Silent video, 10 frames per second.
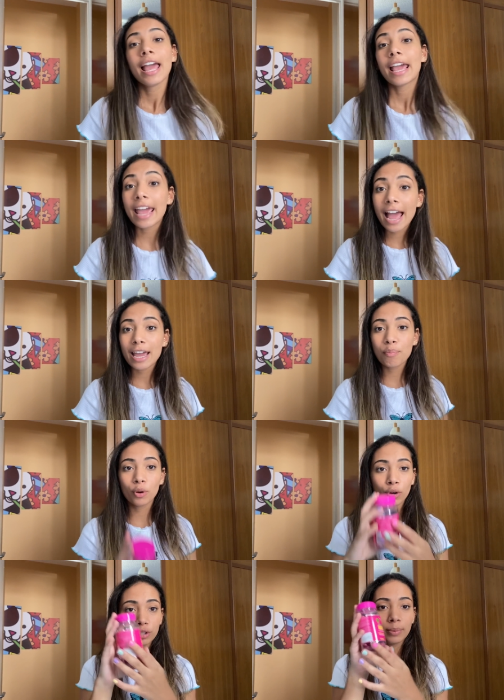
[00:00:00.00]
E aí, por
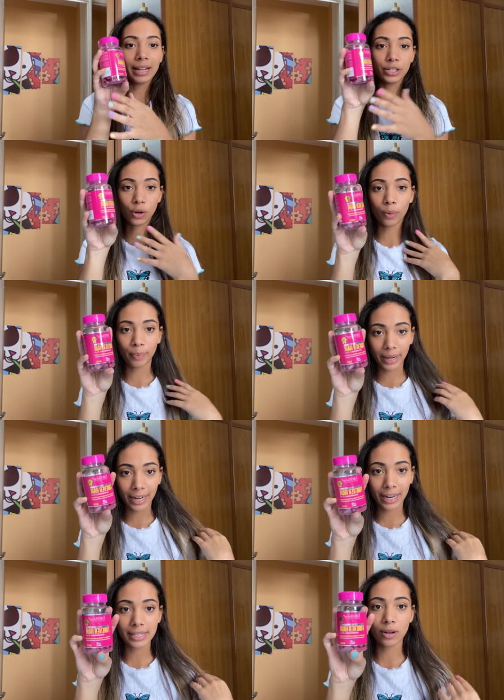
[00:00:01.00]
último das
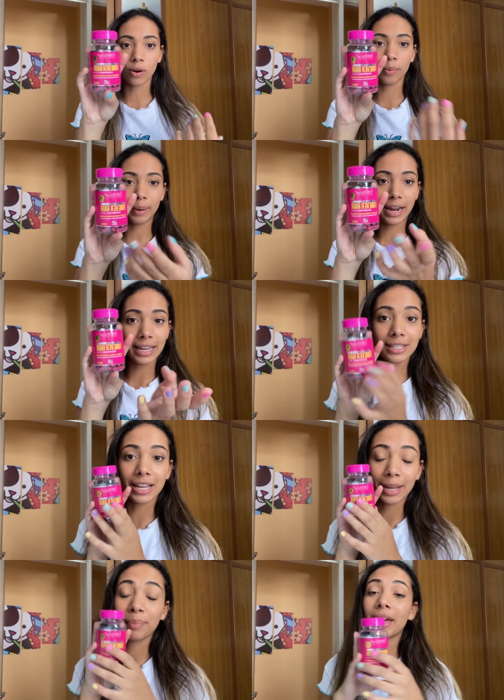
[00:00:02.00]
comprinhas, eu comprei isso
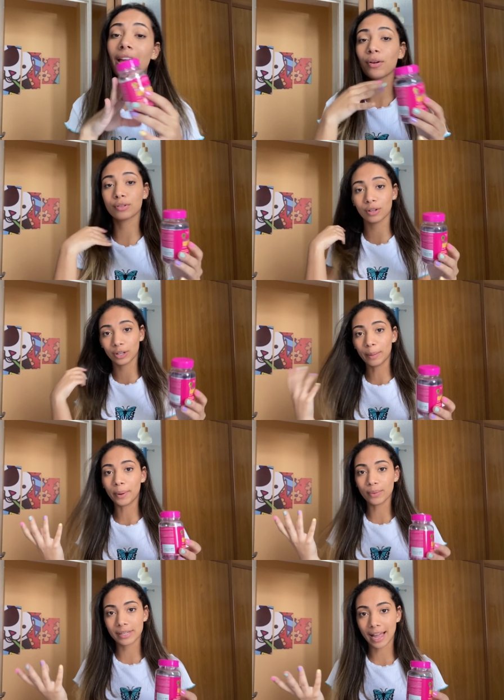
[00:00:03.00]
aqui, porque eu sou doida
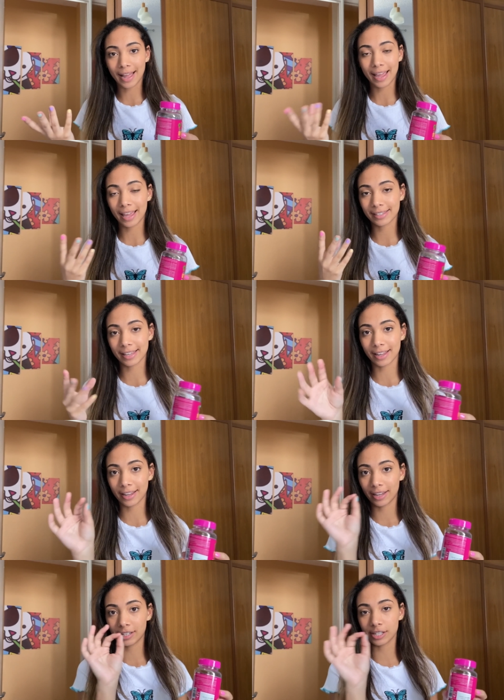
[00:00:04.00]
pra usar
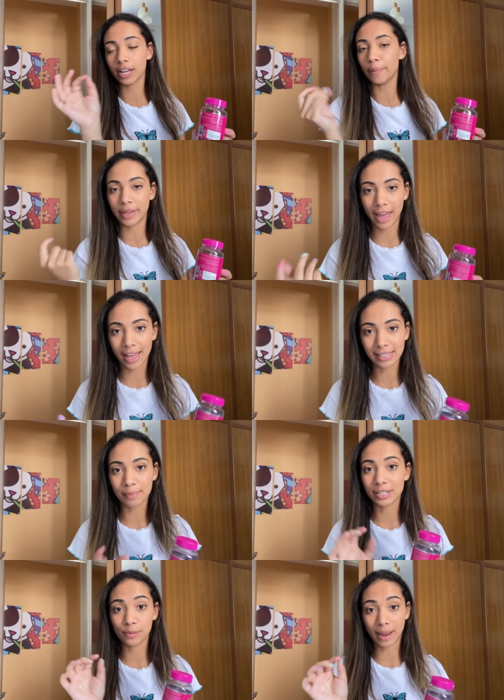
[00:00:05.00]
essas gummy hair, sabe?
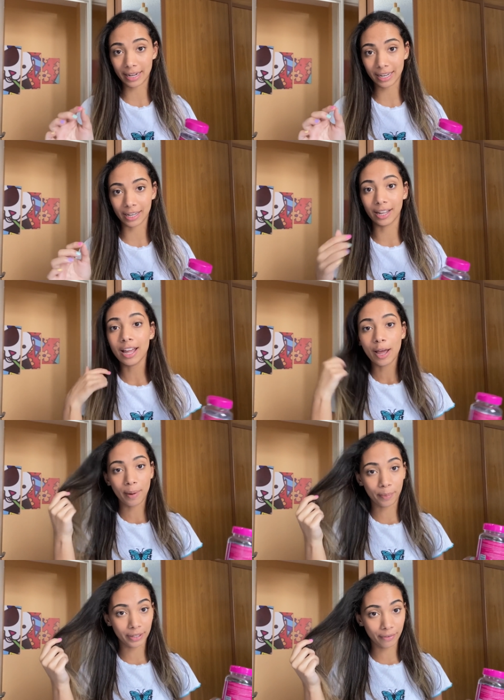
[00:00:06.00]
Essas balinhas, pra
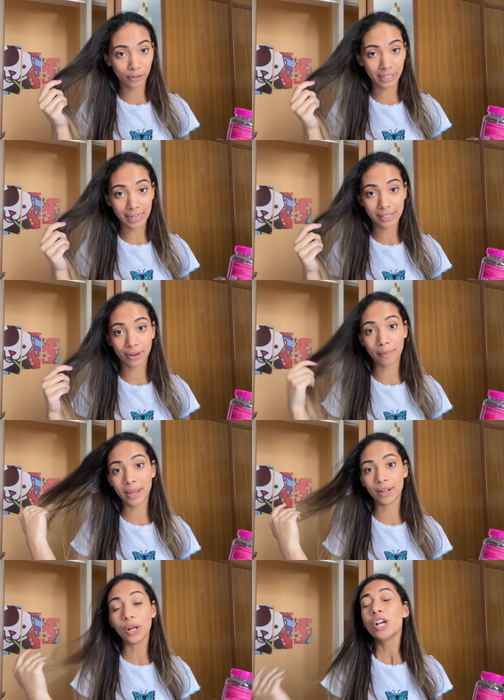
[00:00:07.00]
poder fortalecer o
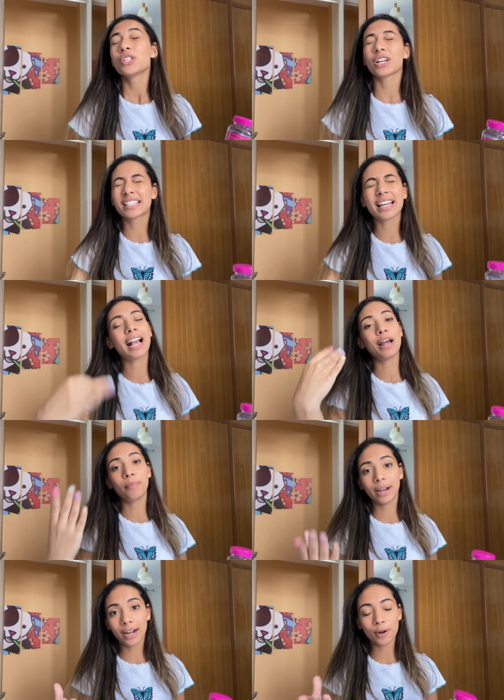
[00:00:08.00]
cabelo. Só que isso é caro pra
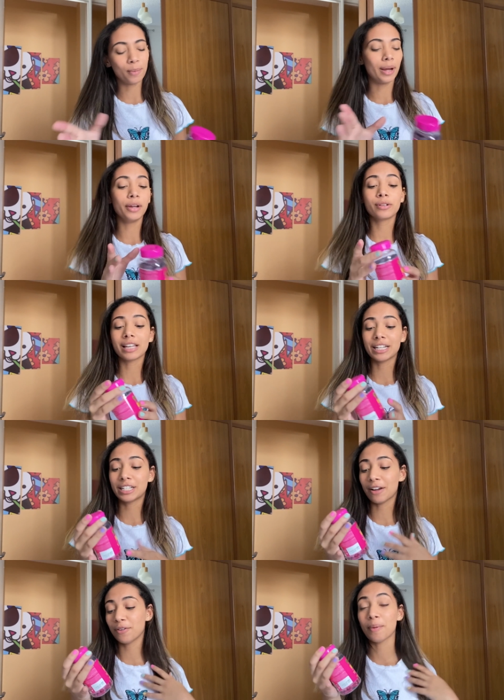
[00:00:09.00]
caramba. Eu só
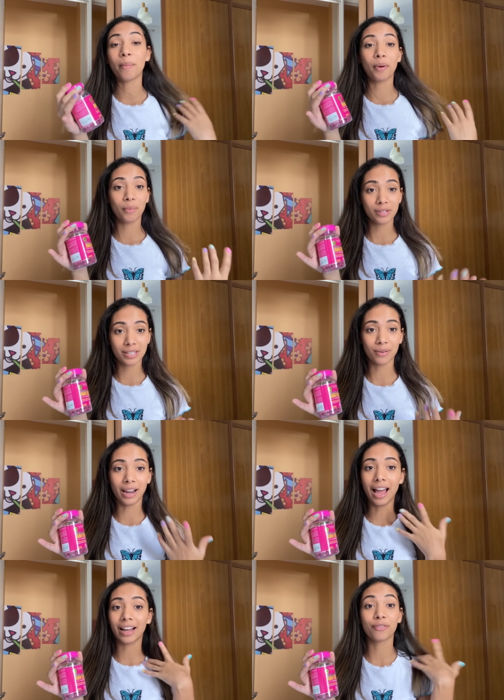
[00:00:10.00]
estava numa promoção
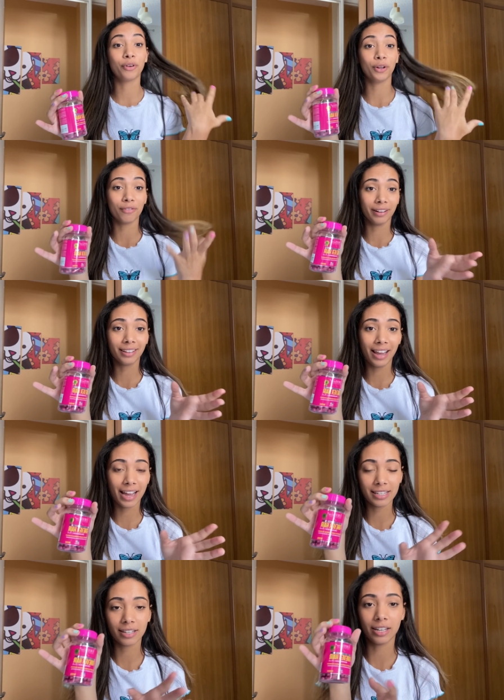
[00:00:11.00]
lá, que foi 90
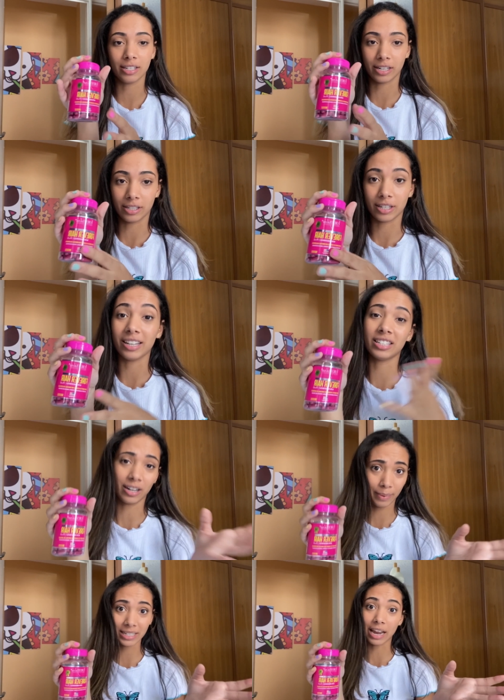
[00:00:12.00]
reais isso aqui, gente. E
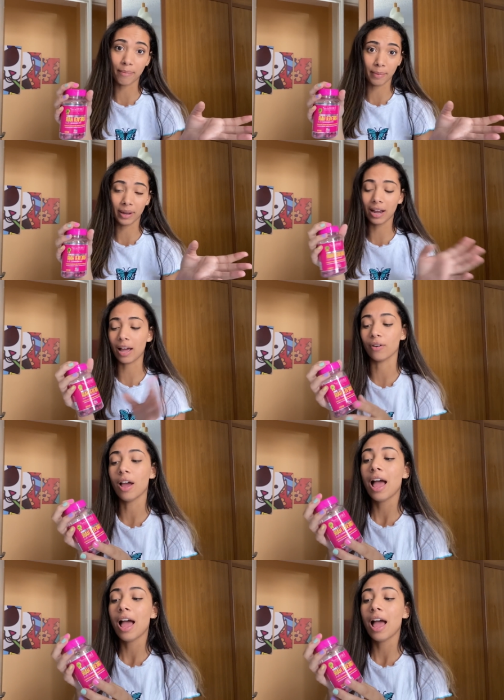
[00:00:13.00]
geralmente é bem mais caro.